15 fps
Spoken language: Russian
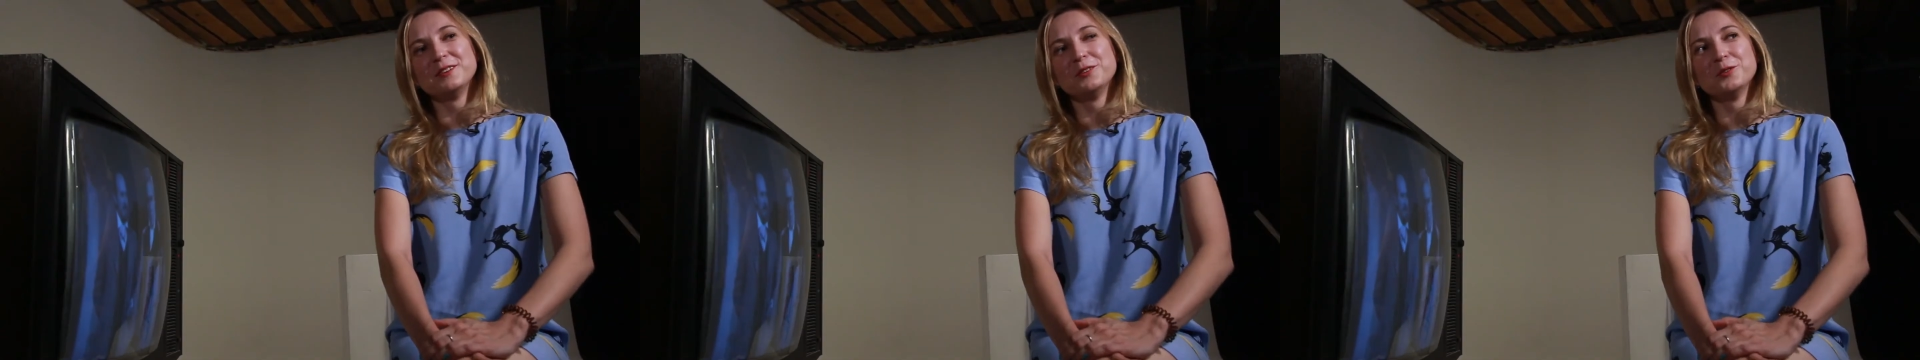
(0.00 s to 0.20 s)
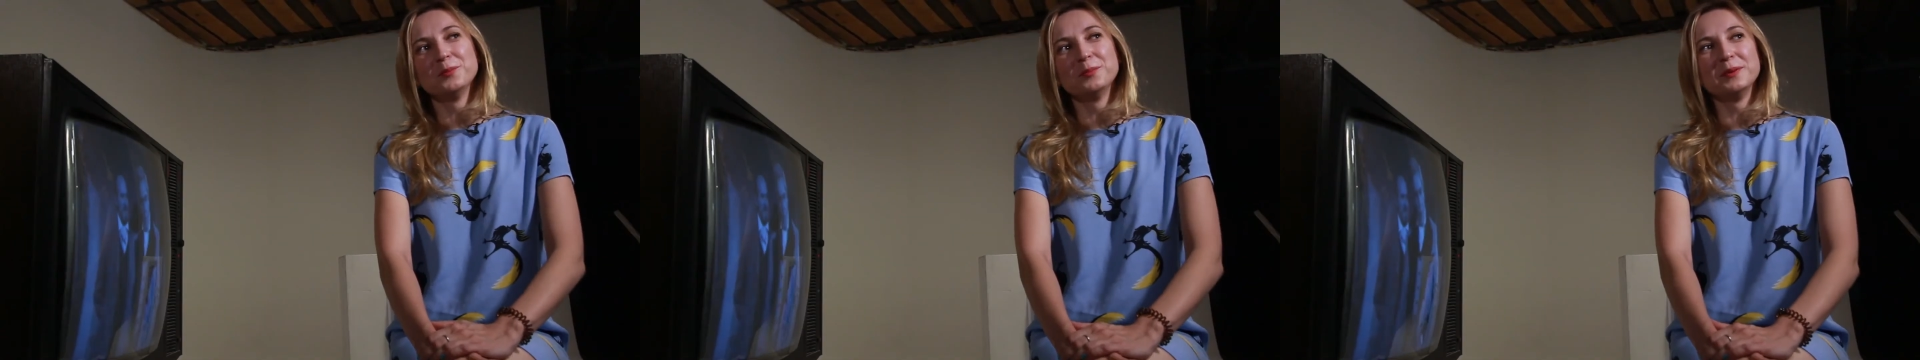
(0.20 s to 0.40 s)

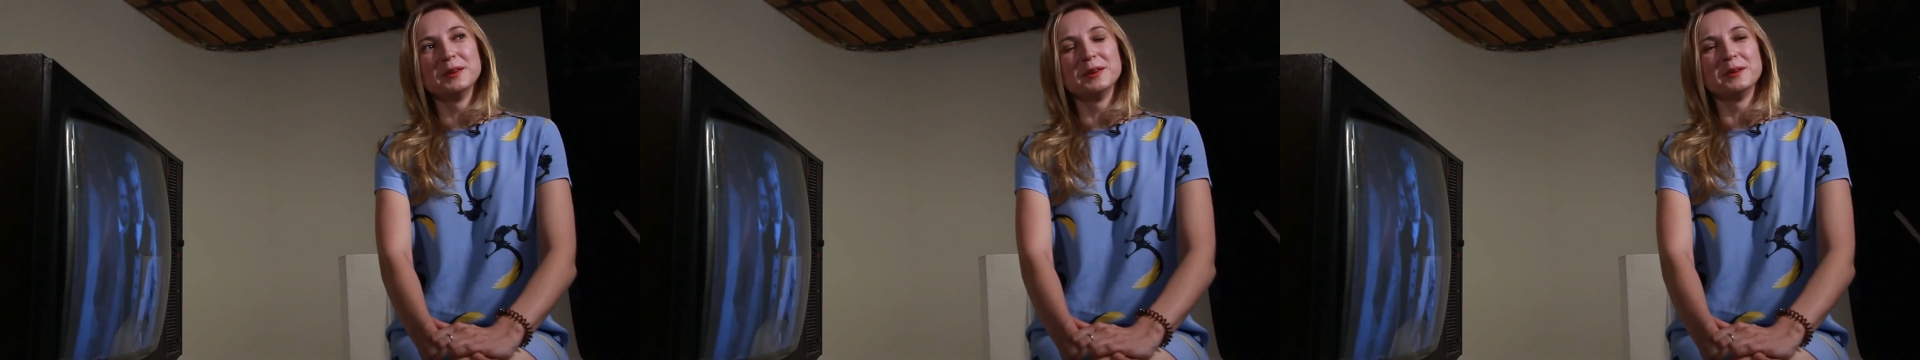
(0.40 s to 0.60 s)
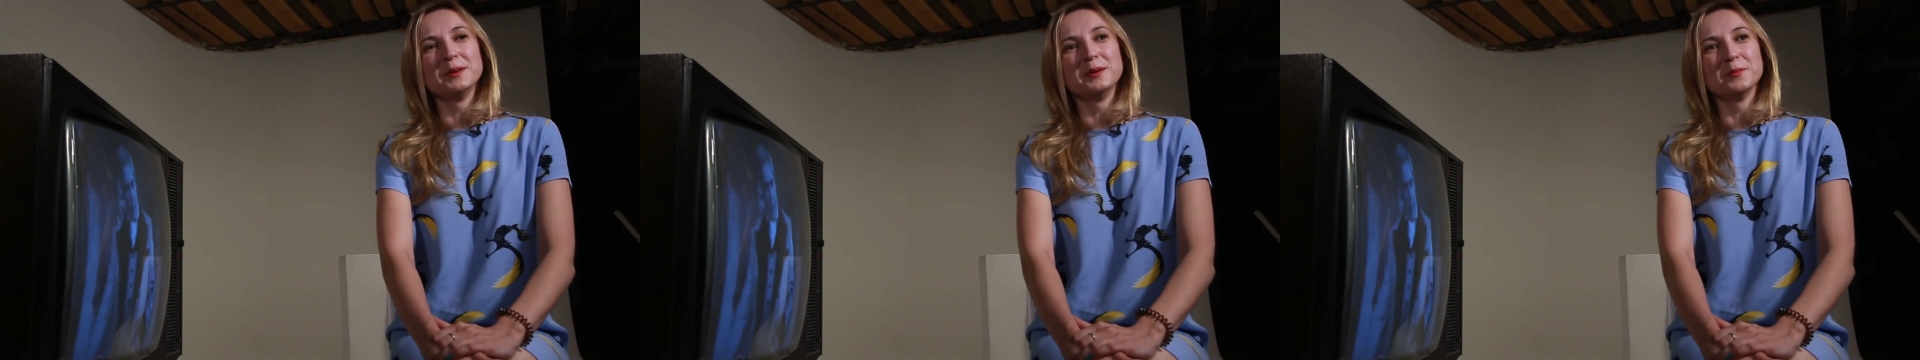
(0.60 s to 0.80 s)
Юпи
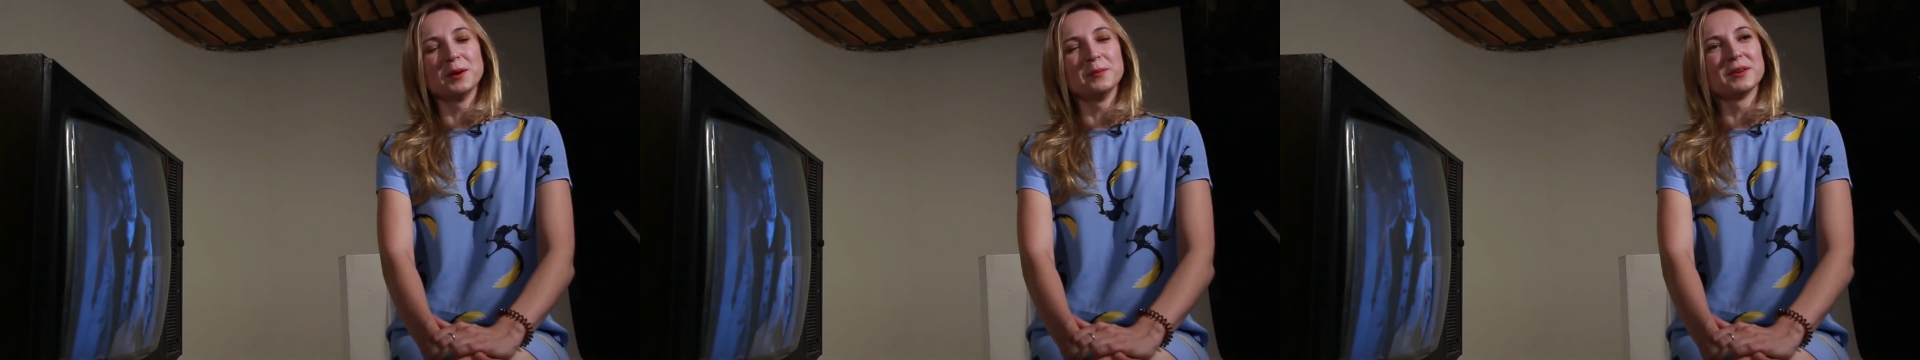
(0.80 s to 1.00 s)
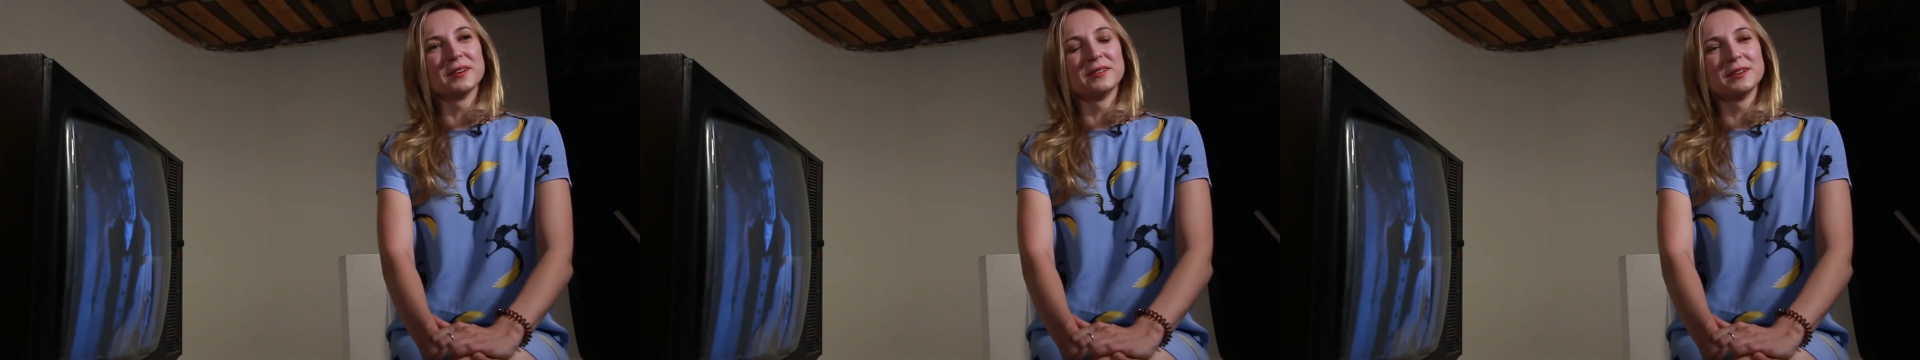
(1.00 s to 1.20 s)
и
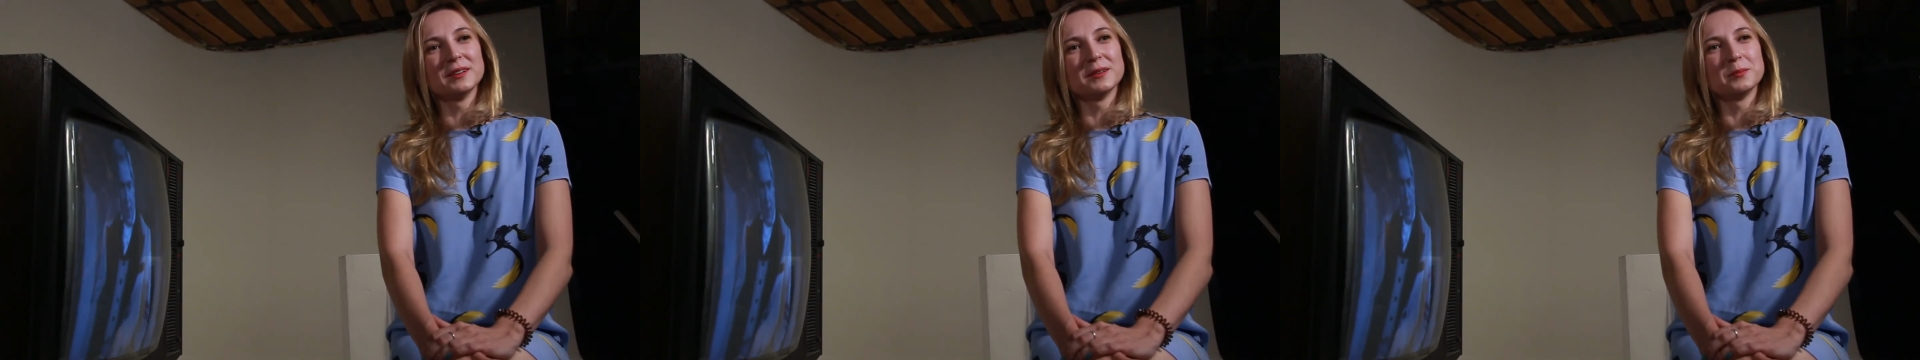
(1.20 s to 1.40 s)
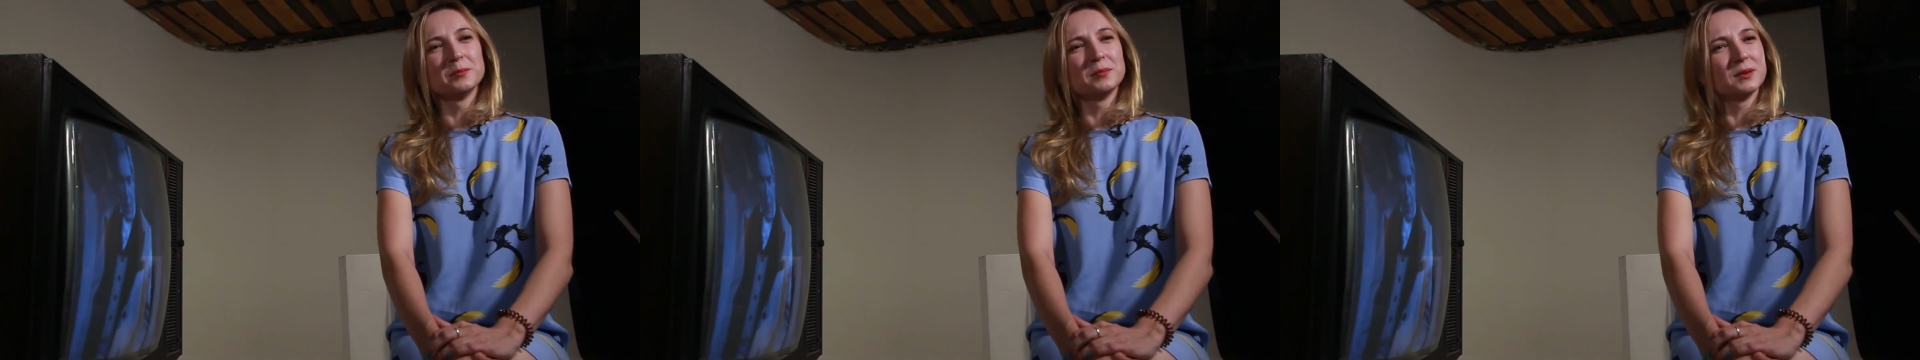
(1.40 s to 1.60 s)
мама
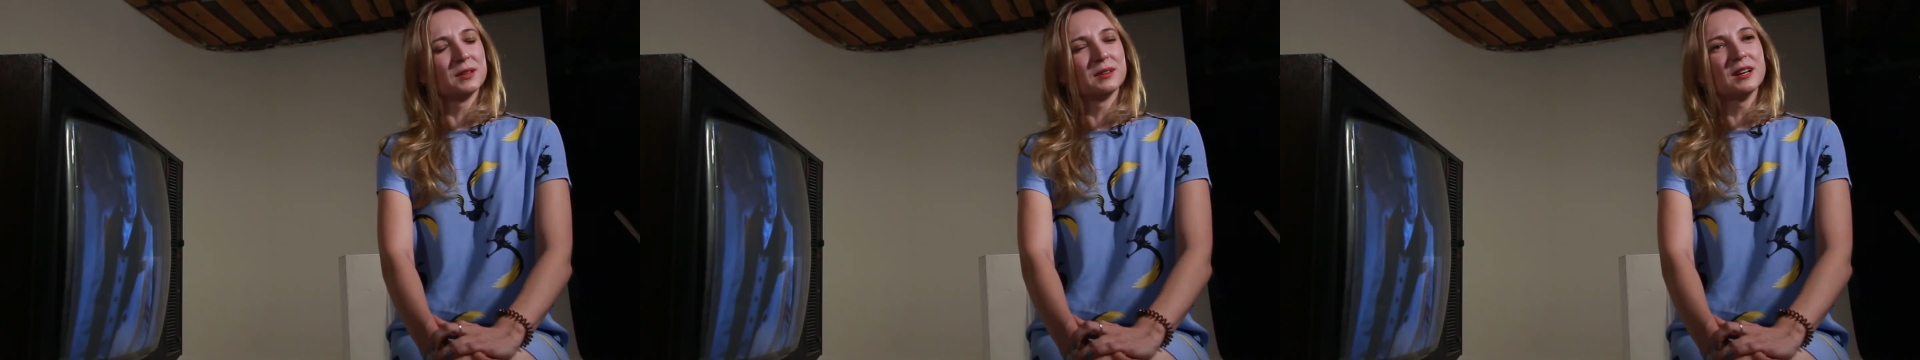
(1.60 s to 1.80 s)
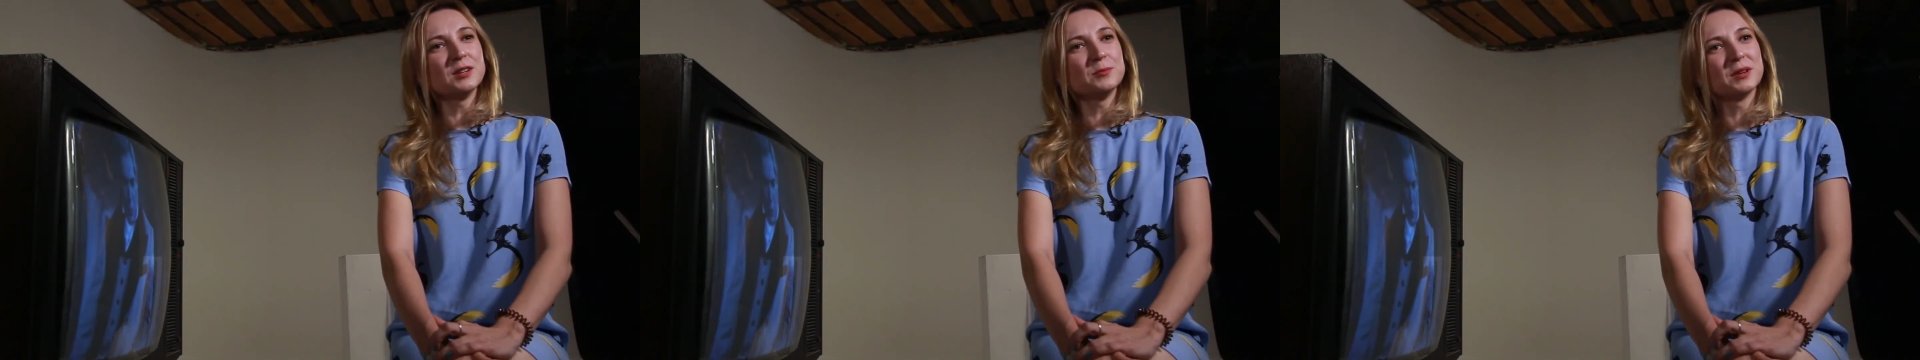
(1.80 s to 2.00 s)
говорит,
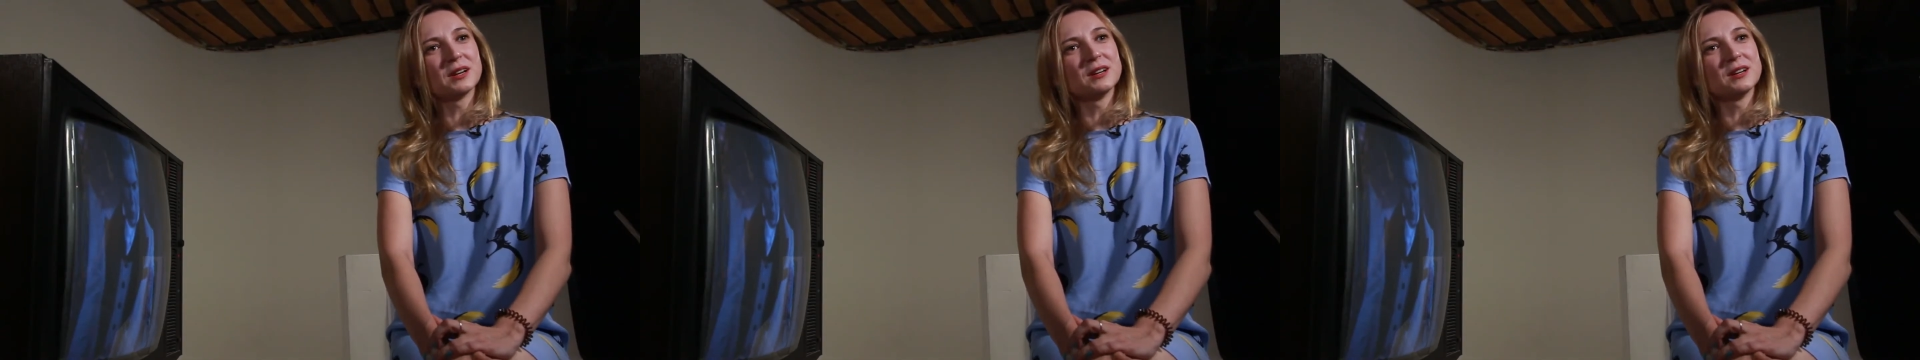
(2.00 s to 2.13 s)
ты знаешь,